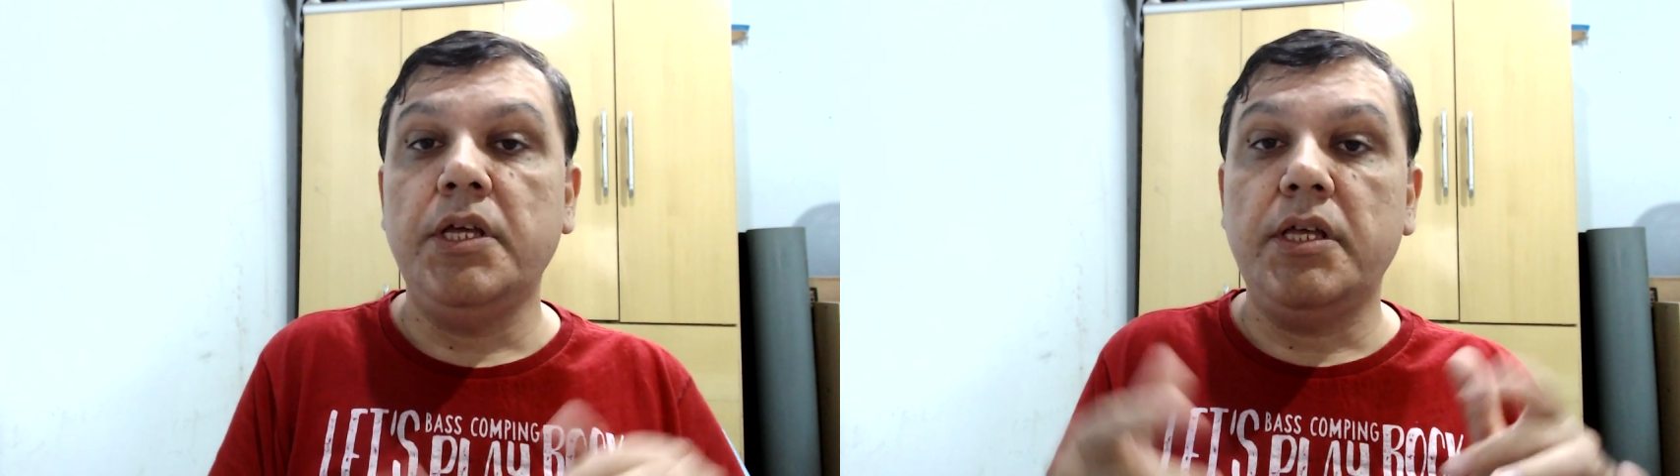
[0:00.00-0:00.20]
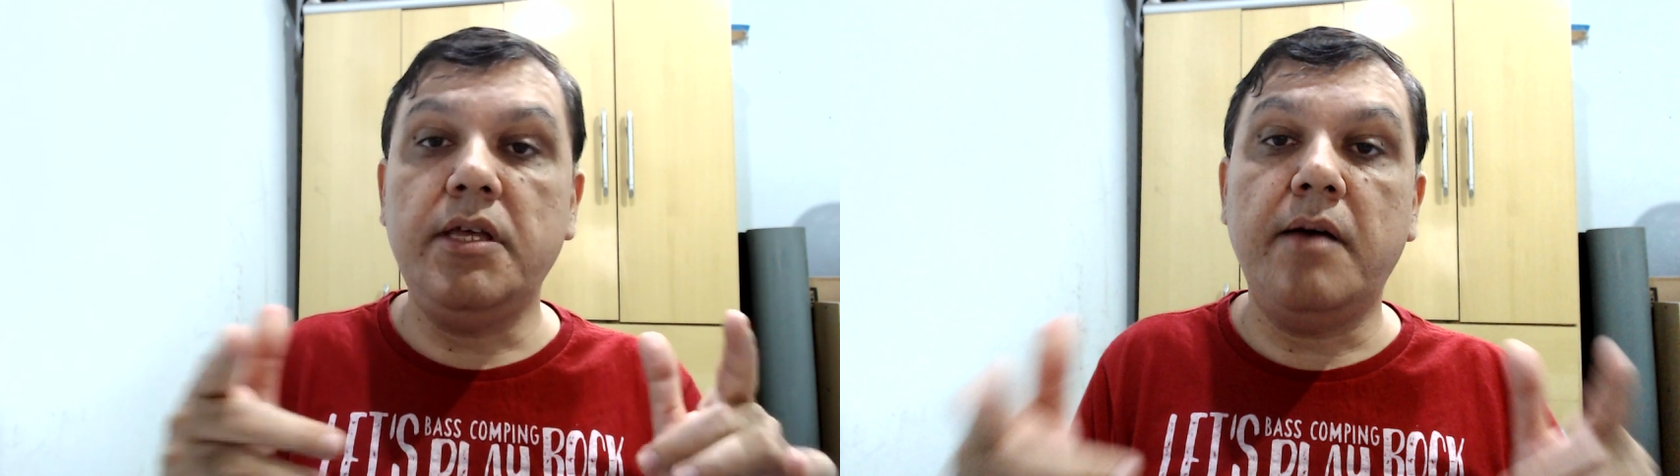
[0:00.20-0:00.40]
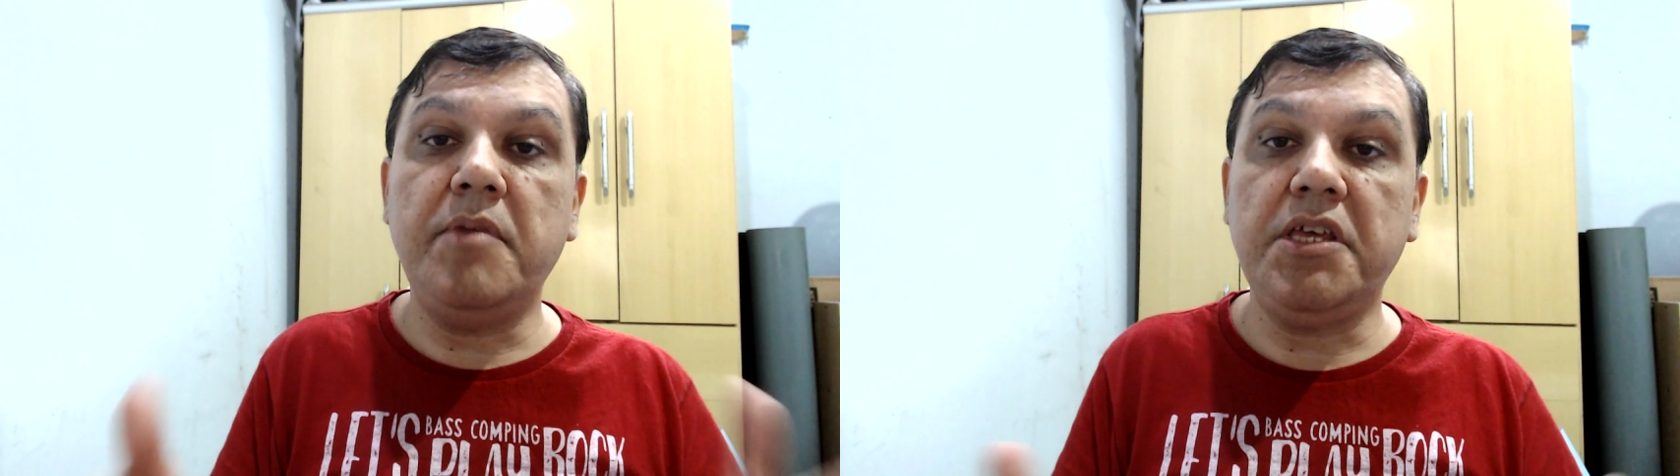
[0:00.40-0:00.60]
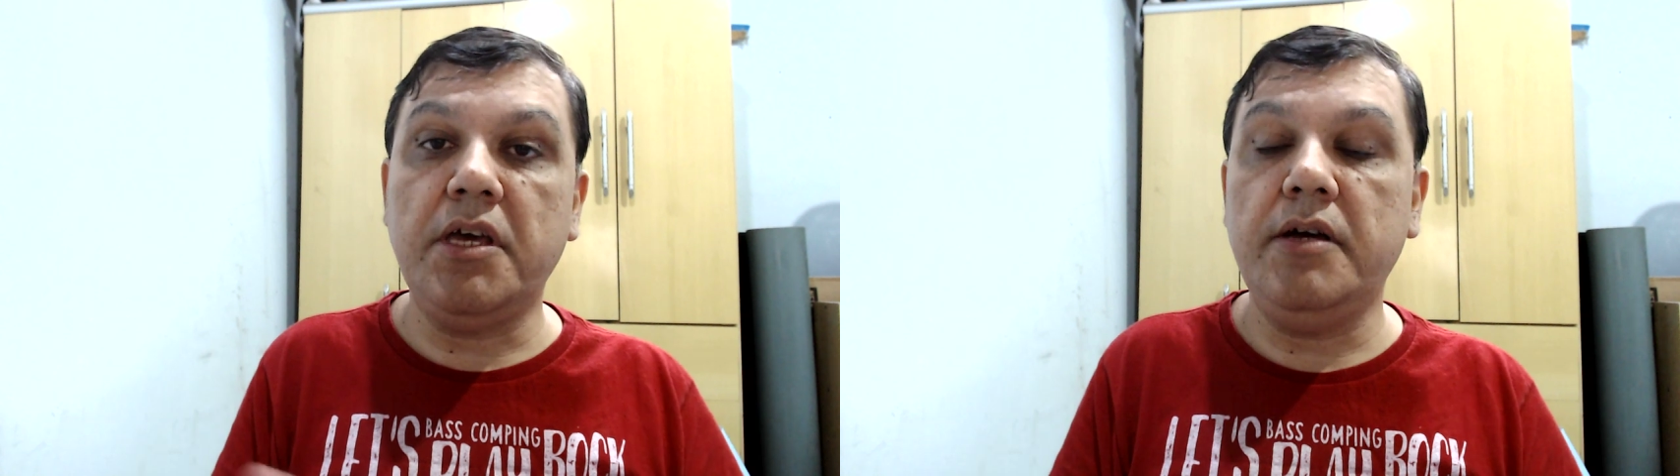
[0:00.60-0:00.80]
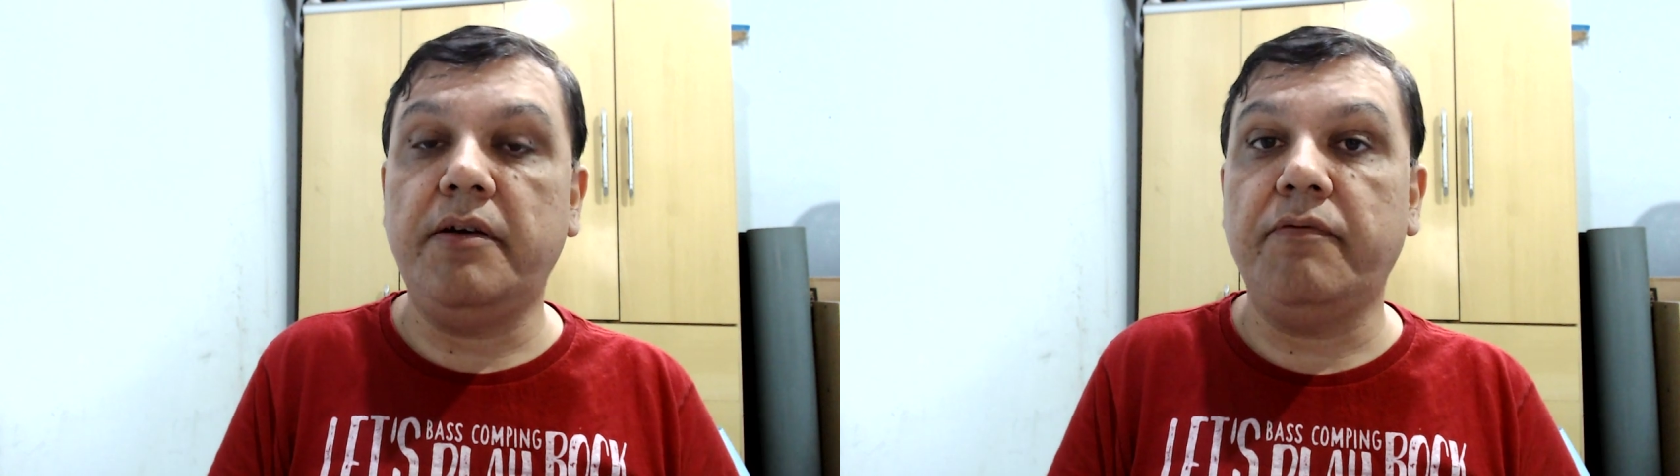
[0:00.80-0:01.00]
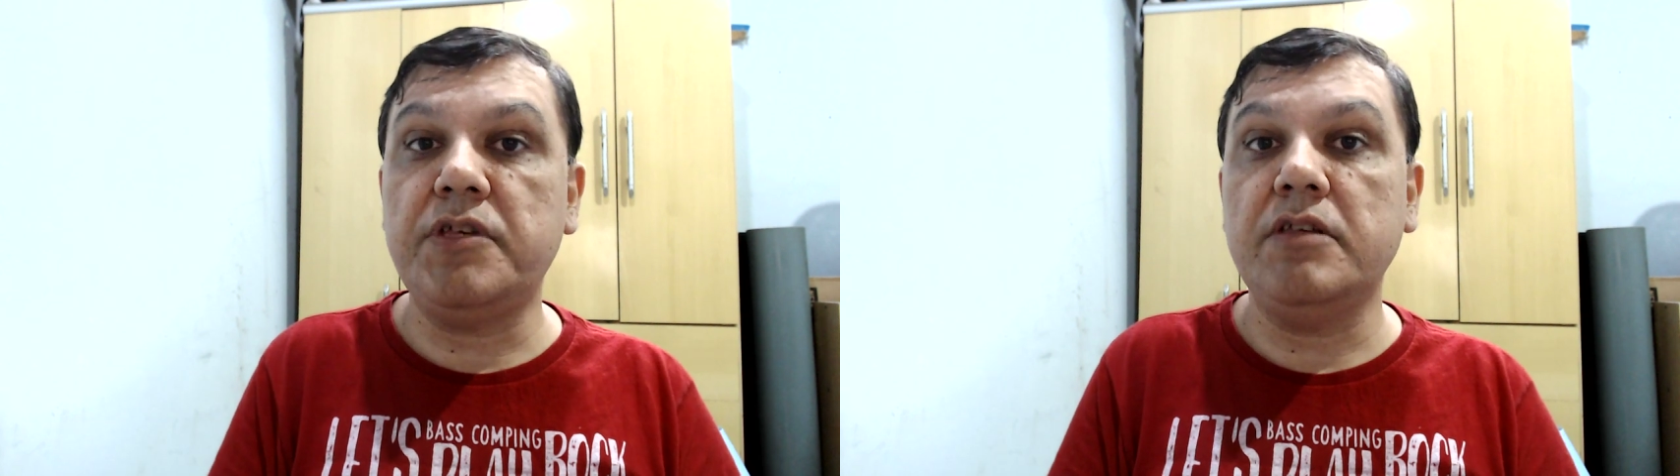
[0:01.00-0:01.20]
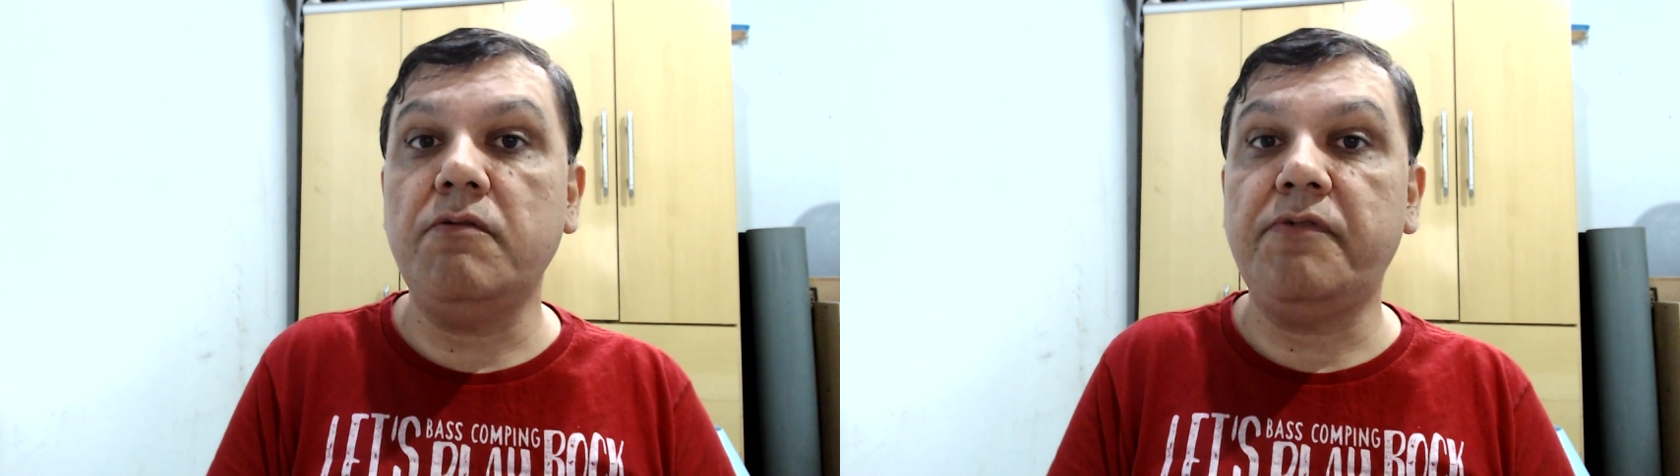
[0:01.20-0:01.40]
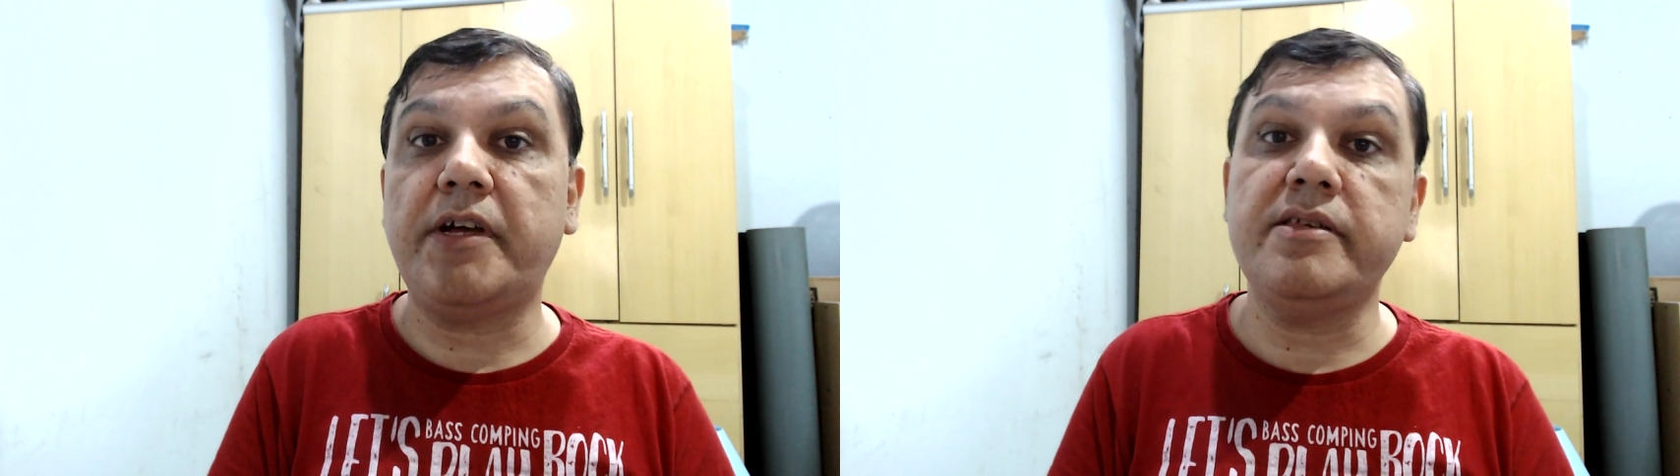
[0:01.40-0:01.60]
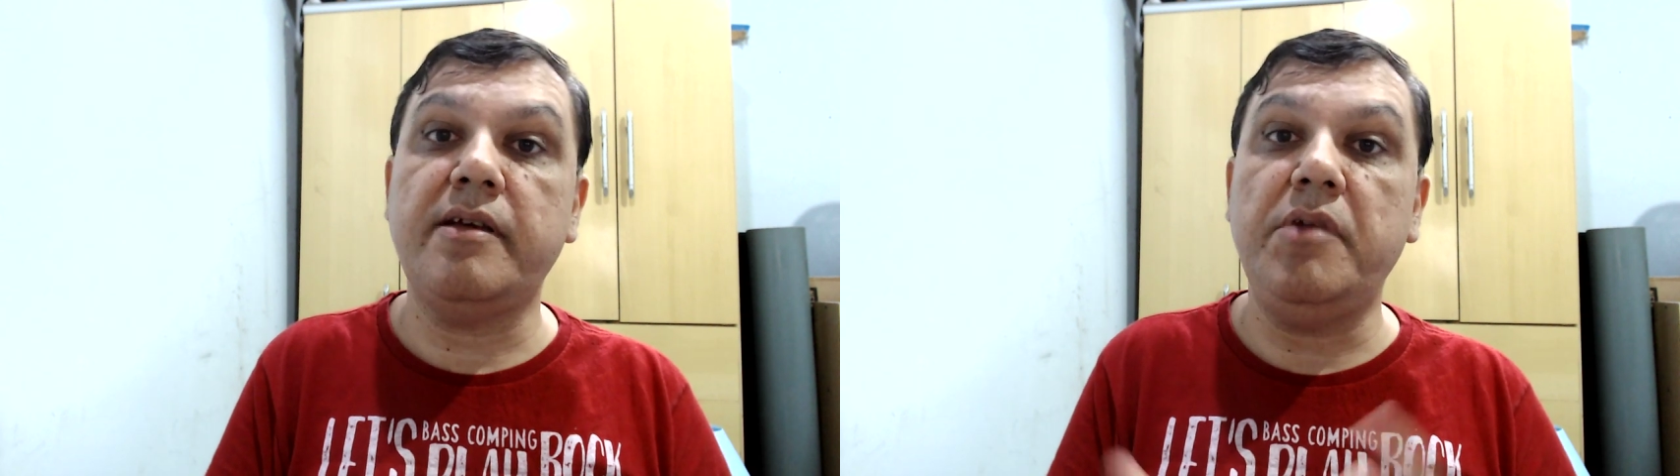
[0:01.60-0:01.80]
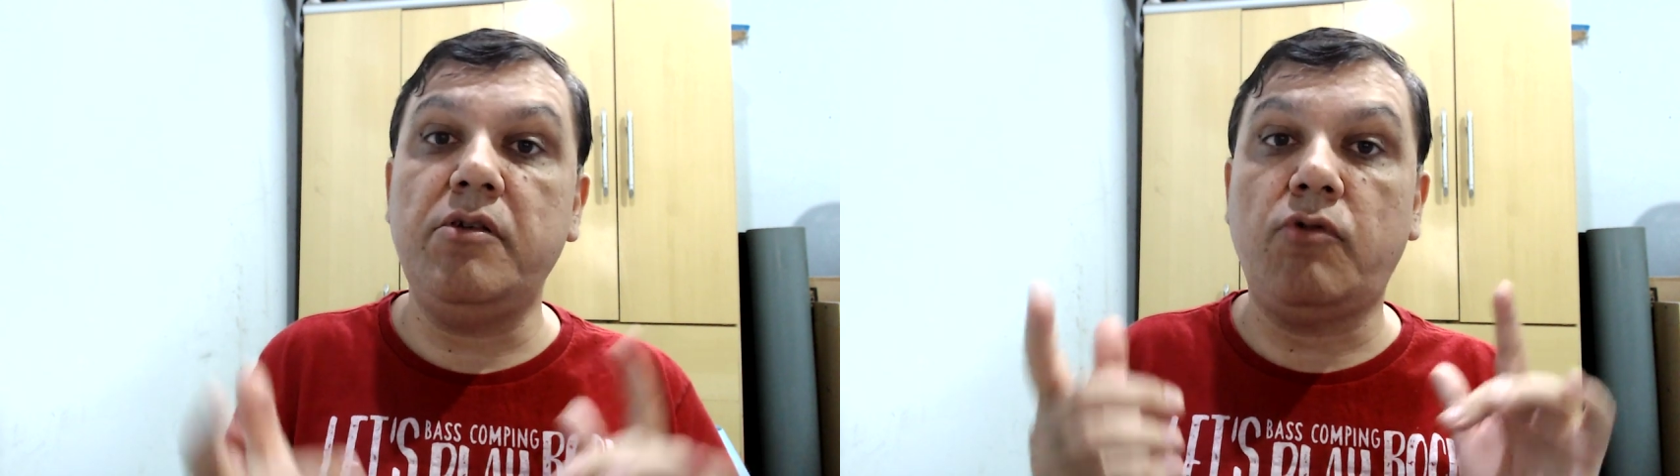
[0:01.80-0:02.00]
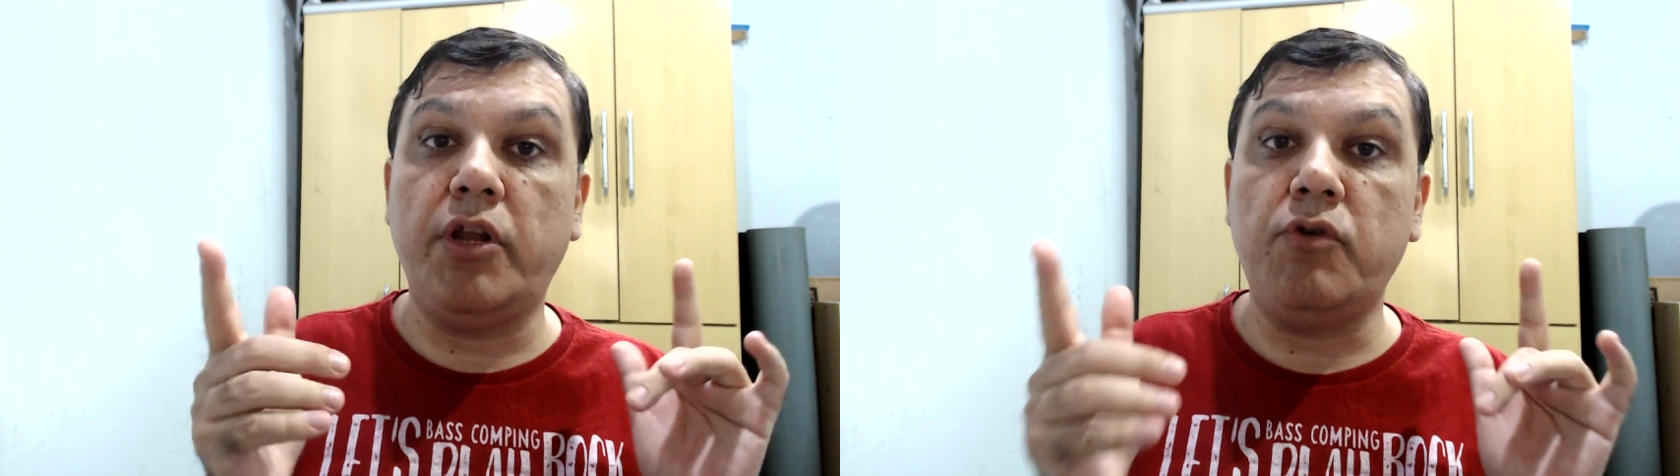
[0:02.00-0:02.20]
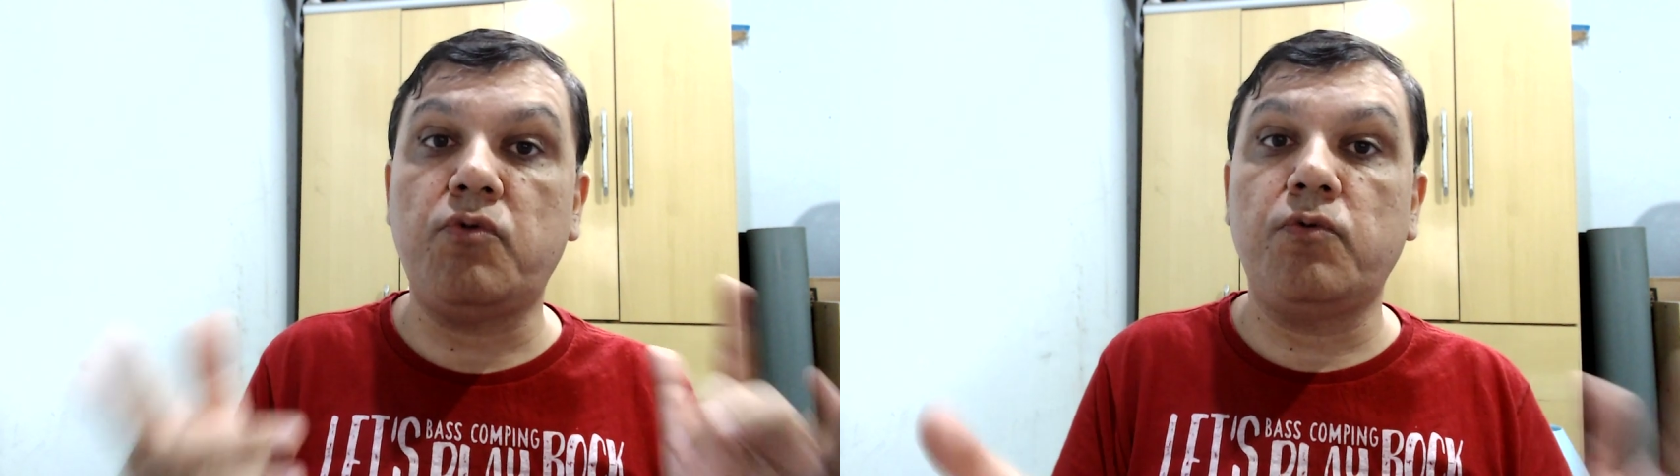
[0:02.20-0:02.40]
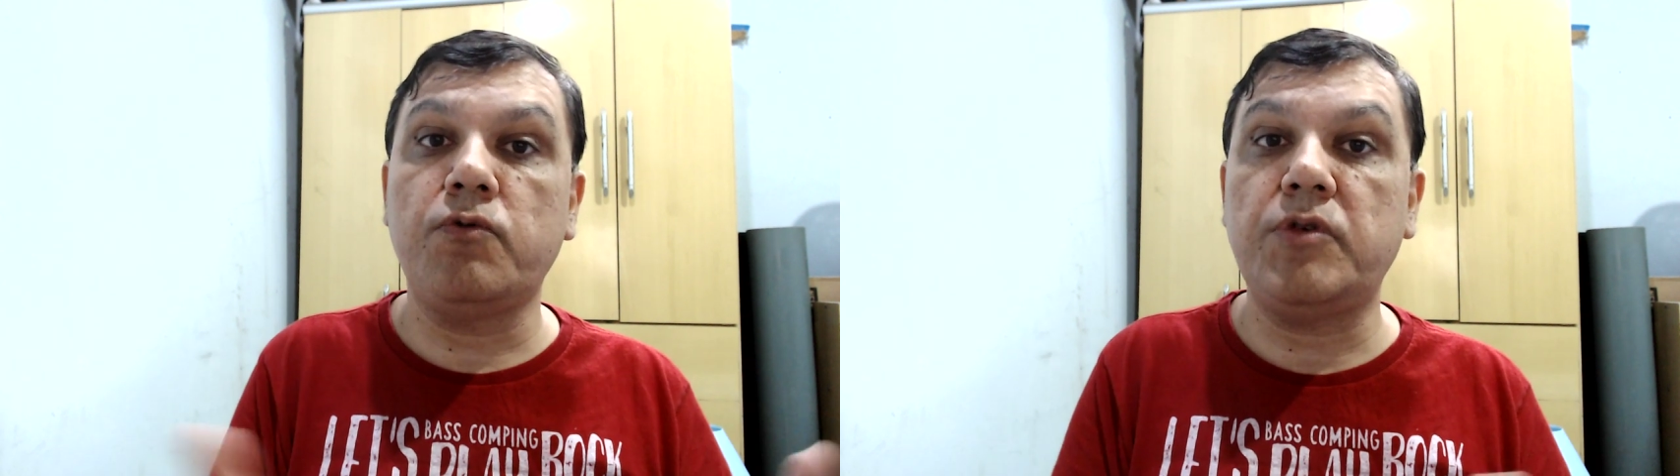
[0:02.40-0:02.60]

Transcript: e amanhã vocês vão ficar sabendo qual é o curso